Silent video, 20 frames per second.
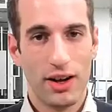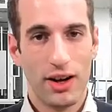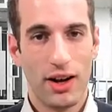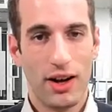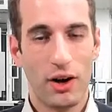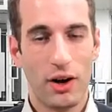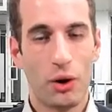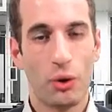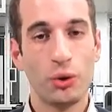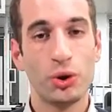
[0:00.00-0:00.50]

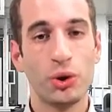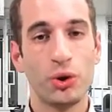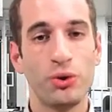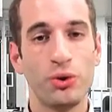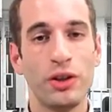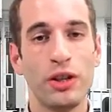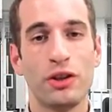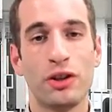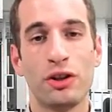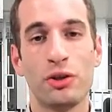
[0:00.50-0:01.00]
Alors
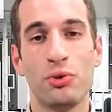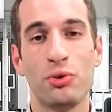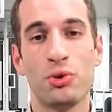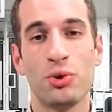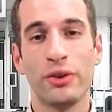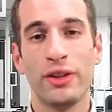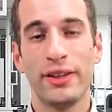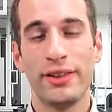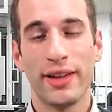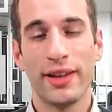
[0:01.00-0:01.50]
aujourd'hui était une
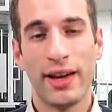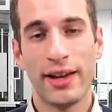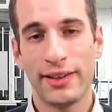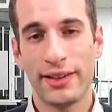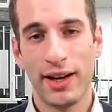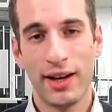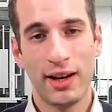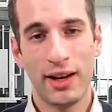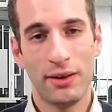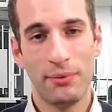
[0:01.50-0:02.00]
journée très
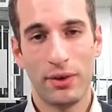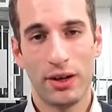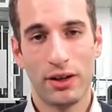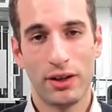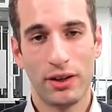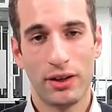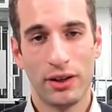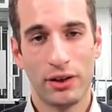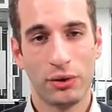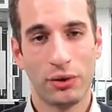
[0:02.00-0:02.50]
calme
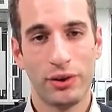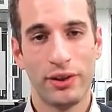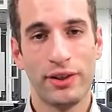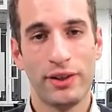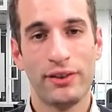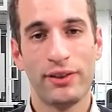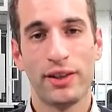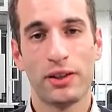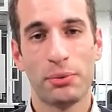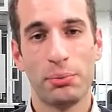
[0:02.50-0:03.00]
hein, et ceci
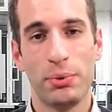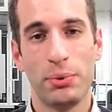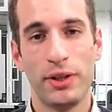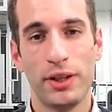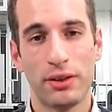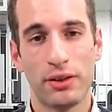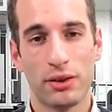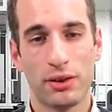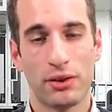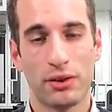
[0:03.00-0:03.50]

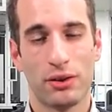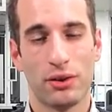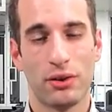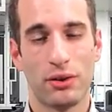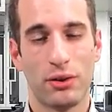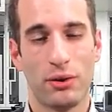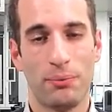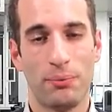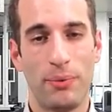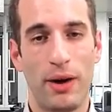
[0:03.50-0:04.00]
s'explique
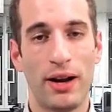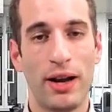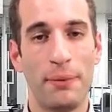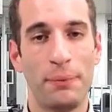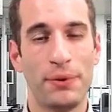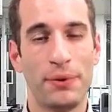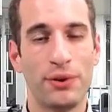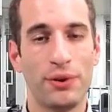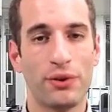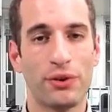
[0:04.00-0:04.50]
euh, par
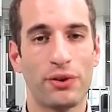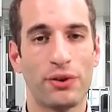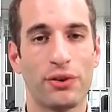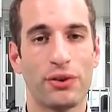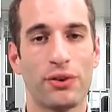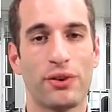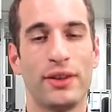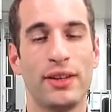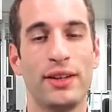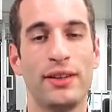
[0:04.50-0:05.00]
l'absence
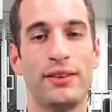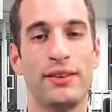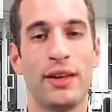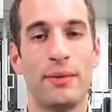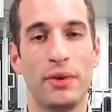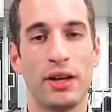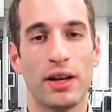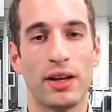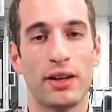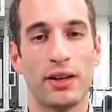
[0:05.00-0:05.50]
des
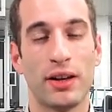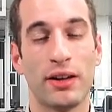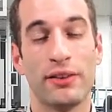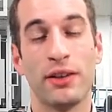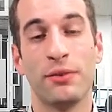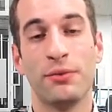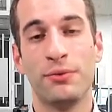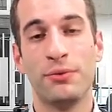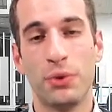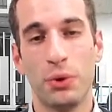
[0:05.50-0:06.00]
Américains,
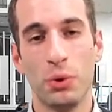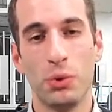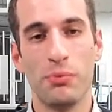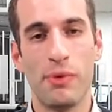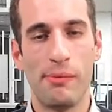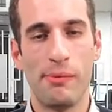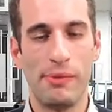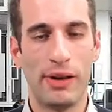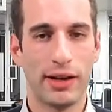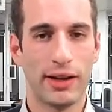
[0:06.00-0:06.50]
des volumes
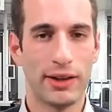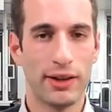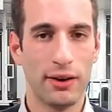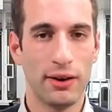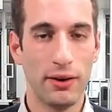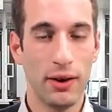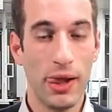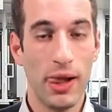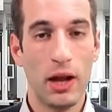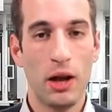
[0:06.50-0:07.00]

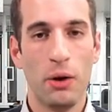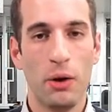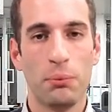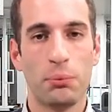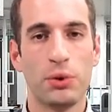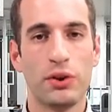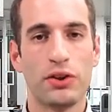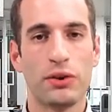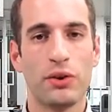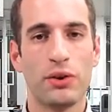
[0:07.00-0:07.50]
américains,
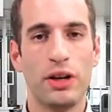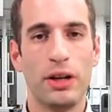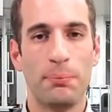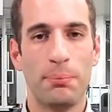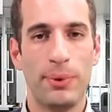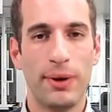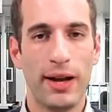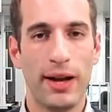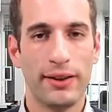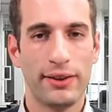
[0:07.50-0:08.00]
puisque les
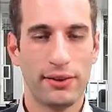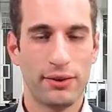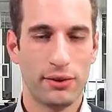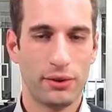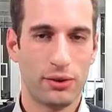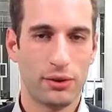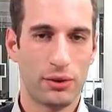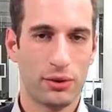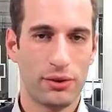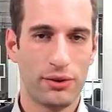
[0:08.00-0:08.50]
places
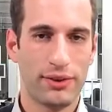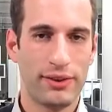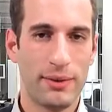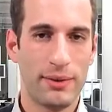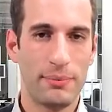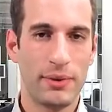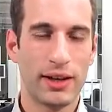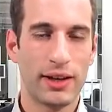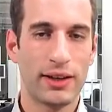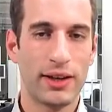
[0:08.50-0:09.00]
euh,
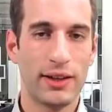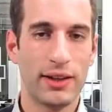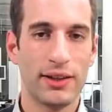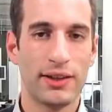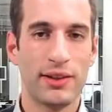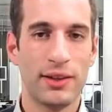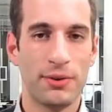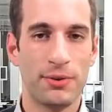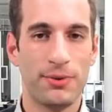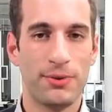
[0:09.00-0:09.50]
américaines
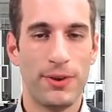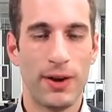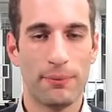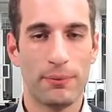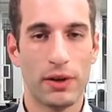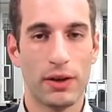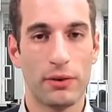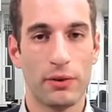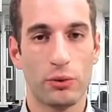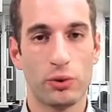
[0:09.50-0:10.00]
étaient
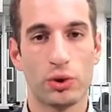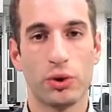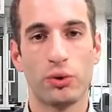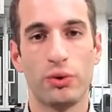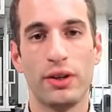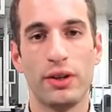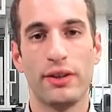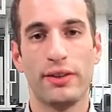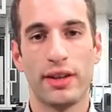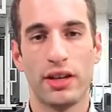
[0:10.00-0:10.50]
fermées.
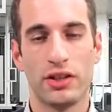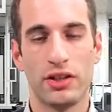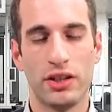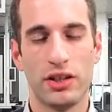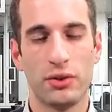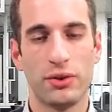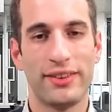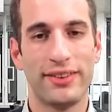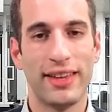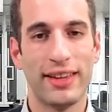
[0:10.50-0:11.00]
Aujourd'hui il s'agit
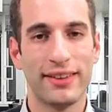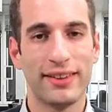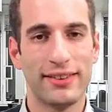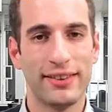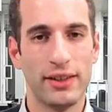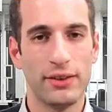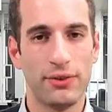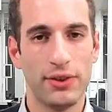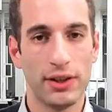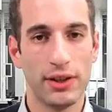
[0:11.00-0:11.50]
de
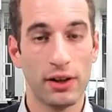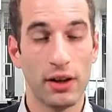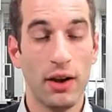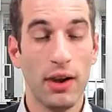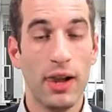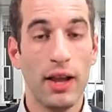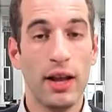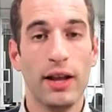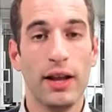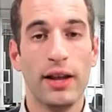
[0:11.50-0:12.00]
Thanksgiving
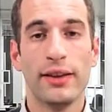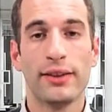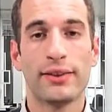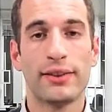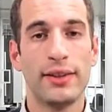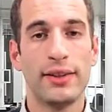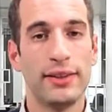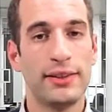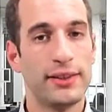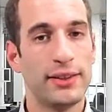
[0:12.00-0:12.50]

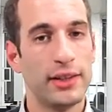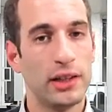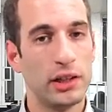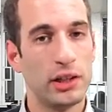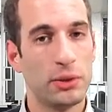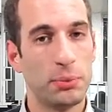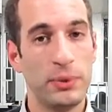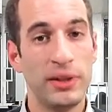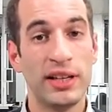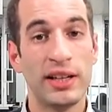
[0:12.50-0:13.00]
c'est ce qui
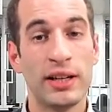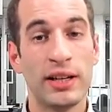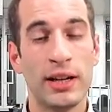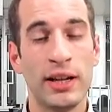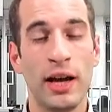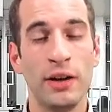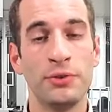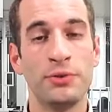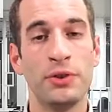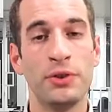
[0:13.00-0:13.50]
explique
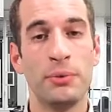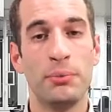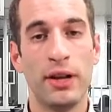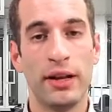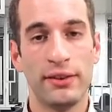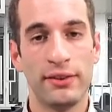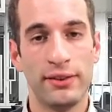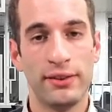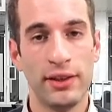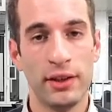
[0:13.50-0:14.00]
la
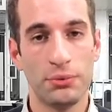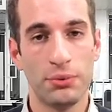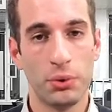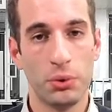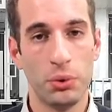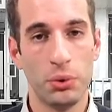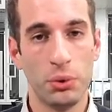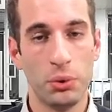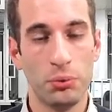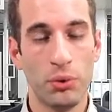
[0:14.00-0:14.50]
faiblesse des
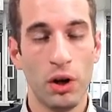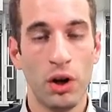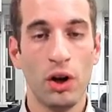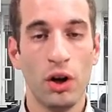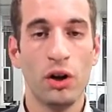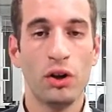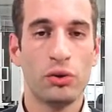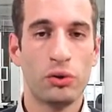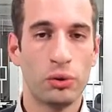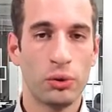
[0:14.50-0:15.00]
volumes
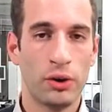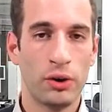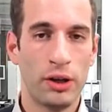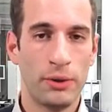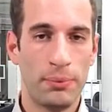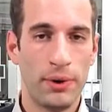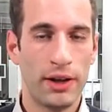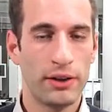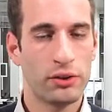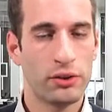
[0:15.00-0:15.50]
sur les
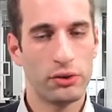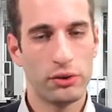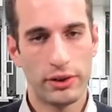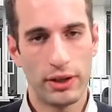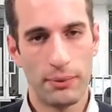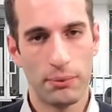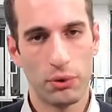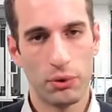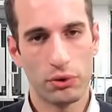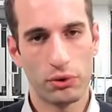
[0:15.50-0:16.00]
places,
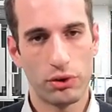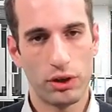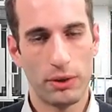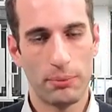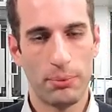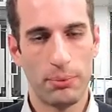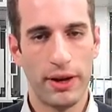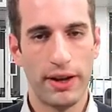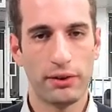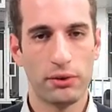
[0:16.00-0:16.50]
notamment sur les
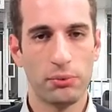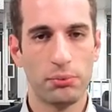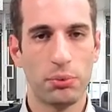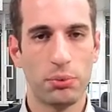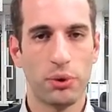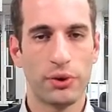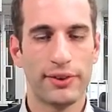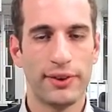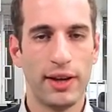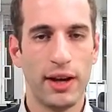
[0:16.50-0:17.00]
places
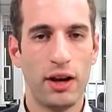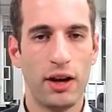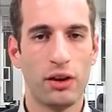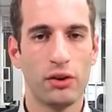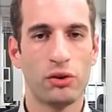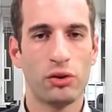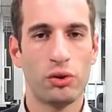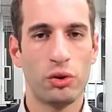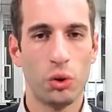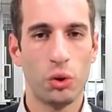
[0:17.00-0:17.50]
boursières
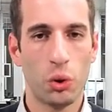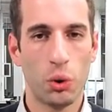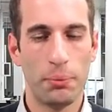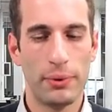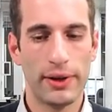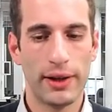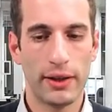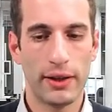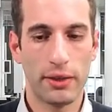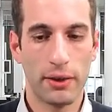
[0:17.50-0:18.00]

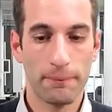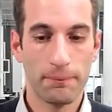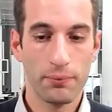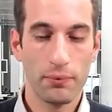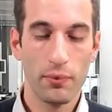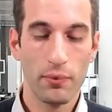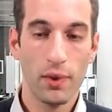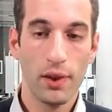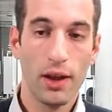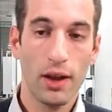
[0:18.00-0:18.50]
européennes.
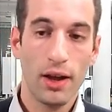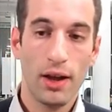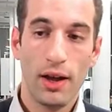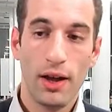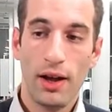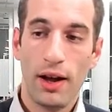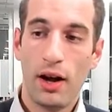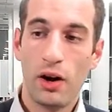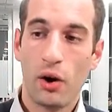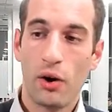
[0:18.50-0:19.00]

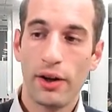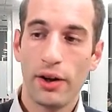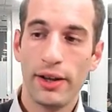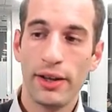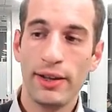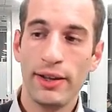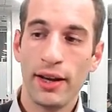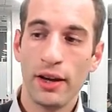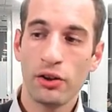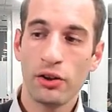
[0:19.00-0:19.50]
Alors
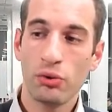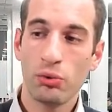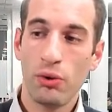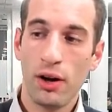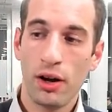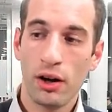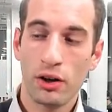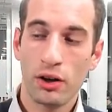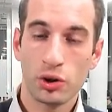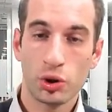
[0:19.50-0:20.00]
hier
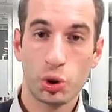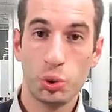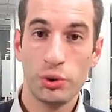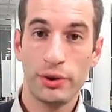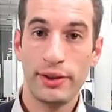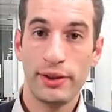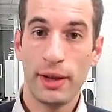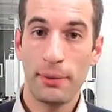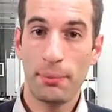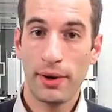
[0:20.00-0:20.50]
soir, hein,
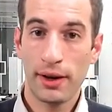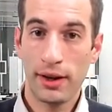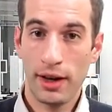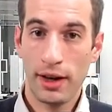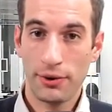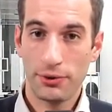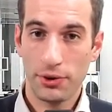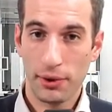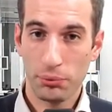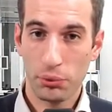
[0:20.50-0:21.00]
juste après
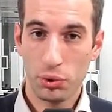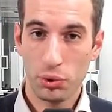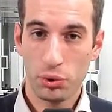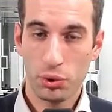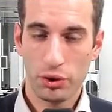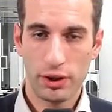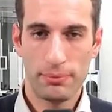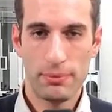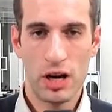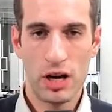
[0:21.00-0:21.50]
la
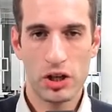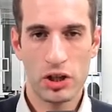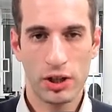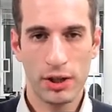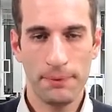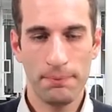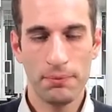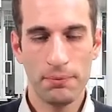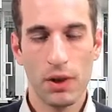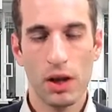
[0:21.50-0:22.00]
fermeture des
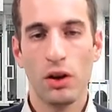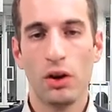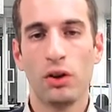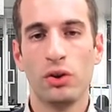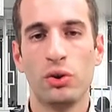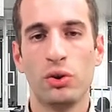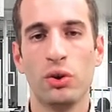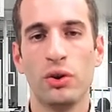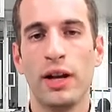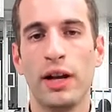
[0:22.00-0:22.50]
marchés,
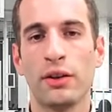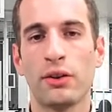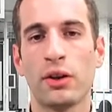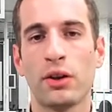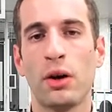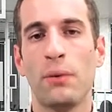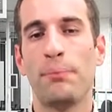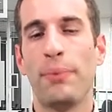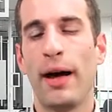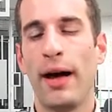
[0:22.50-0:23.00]
Donald
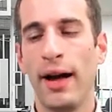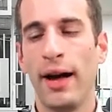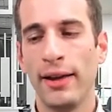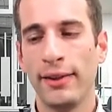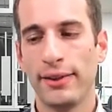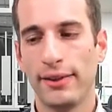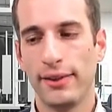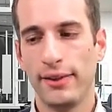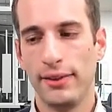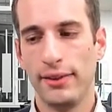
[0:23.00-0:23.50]
Trump a
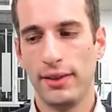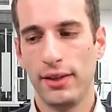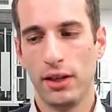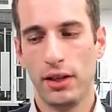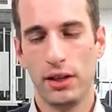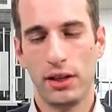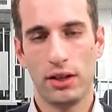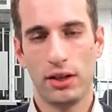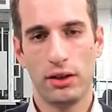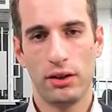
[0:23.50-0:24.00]

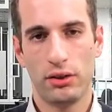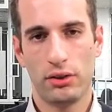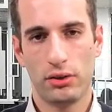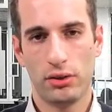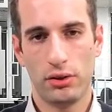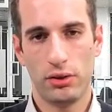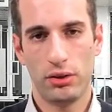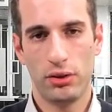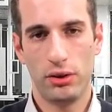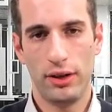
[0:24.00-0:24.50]
signé hein,
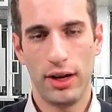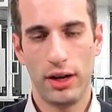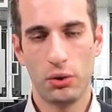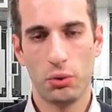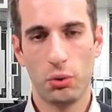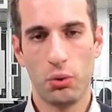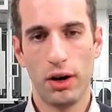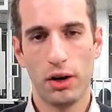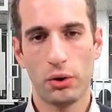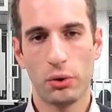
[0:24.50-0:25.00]
euh, la
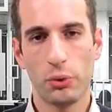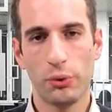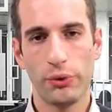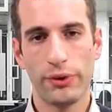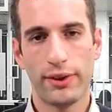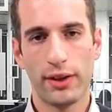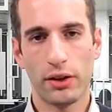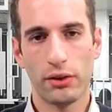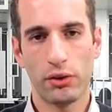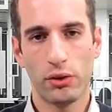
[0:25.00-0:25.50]
loi
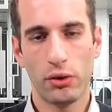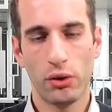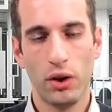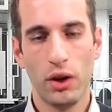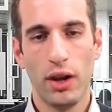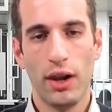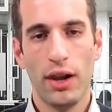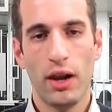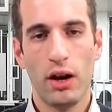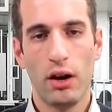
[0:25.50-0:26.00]
concernant
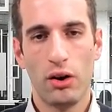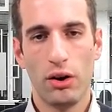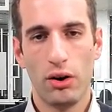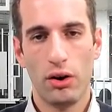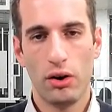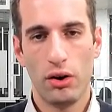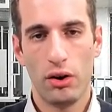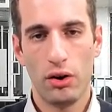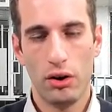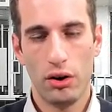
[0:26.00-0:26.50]

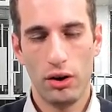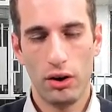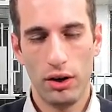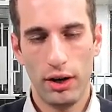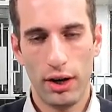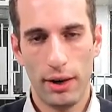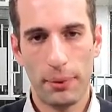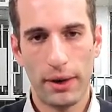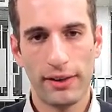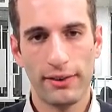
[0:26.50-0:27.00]
euh,
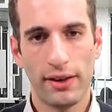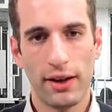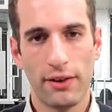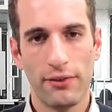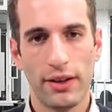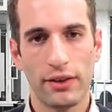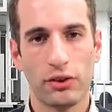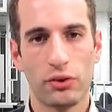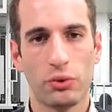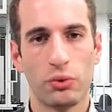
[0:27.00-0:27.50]
la
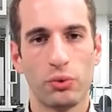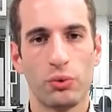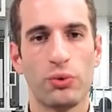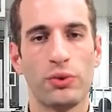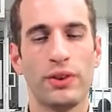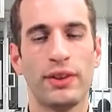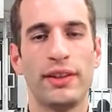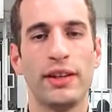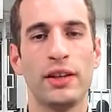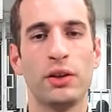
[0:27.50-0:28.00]
préservation
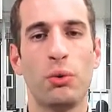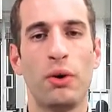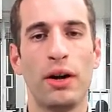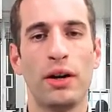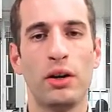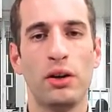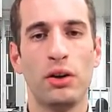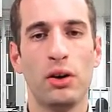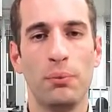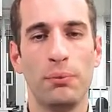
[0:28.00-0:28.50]
des droits
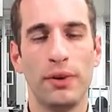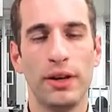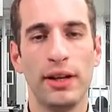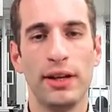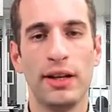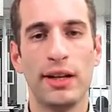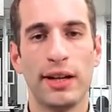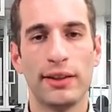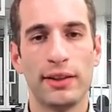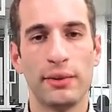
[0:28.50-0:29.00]
de l'homme et
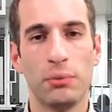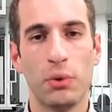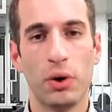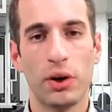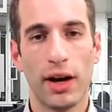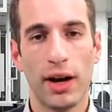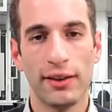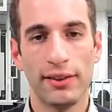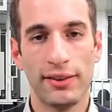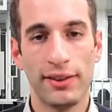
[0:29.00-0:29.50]
de la
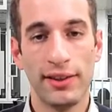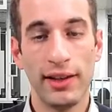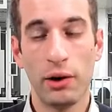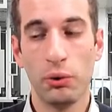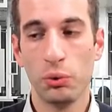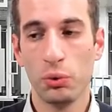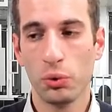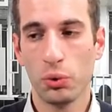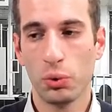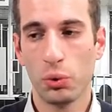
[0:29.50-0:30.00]
démocratie à
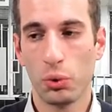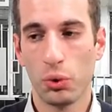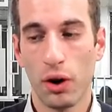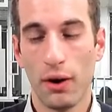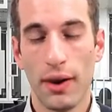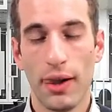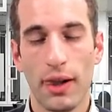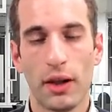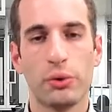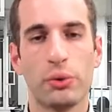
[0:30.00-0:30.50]
Hong Kong.
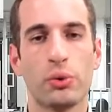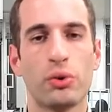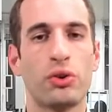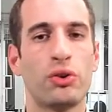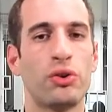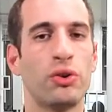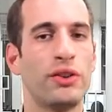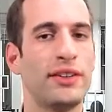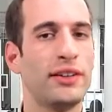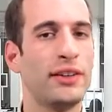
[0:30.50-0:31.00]
Donc
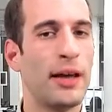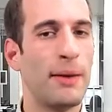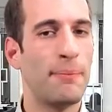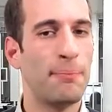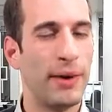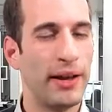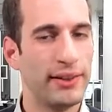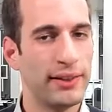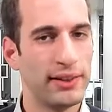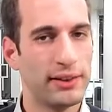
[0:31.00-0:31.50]
ceci n'a
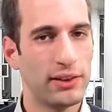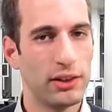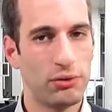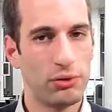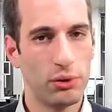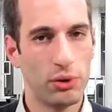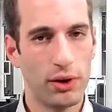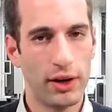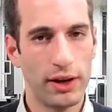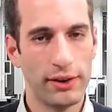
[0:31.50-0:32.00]
pas été
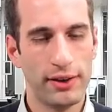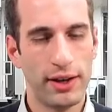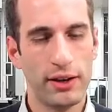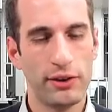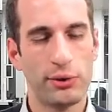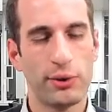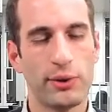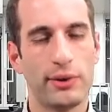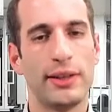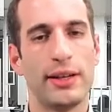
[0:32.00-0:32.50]
fait au hasard,
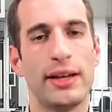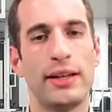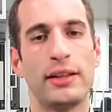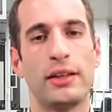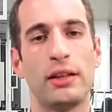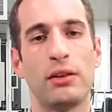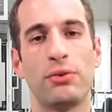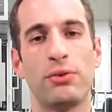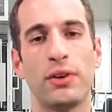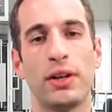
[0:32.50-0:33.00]
ceci a
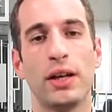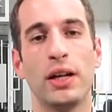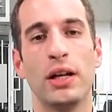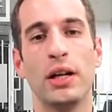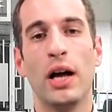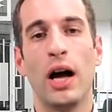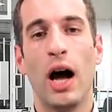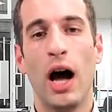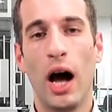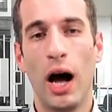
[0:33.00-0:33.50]
été fait
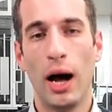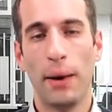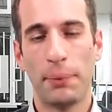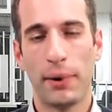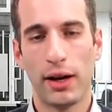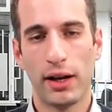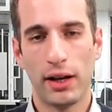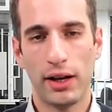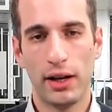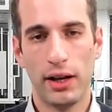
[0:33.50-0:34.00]

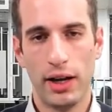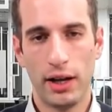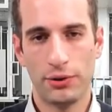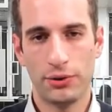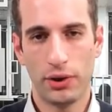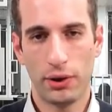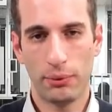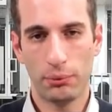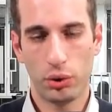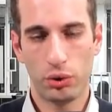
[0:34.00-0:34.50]
après la
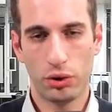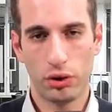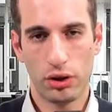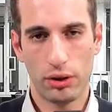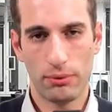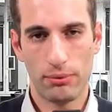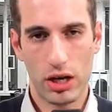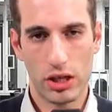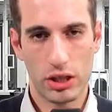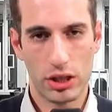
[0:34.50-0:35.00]
fermeture
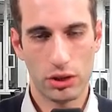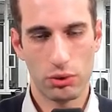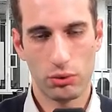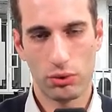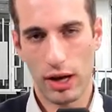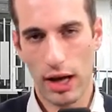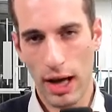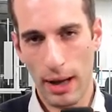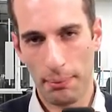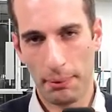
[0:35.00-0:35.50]
des marchés,
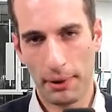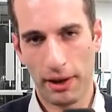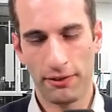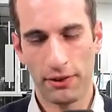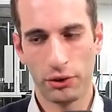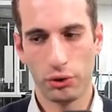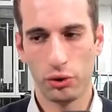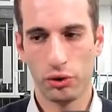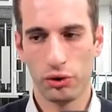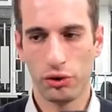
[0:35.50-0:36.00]
donc après
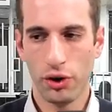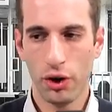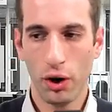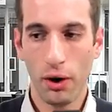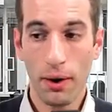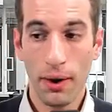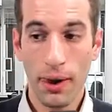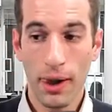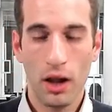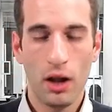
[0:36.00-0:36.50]
22 heures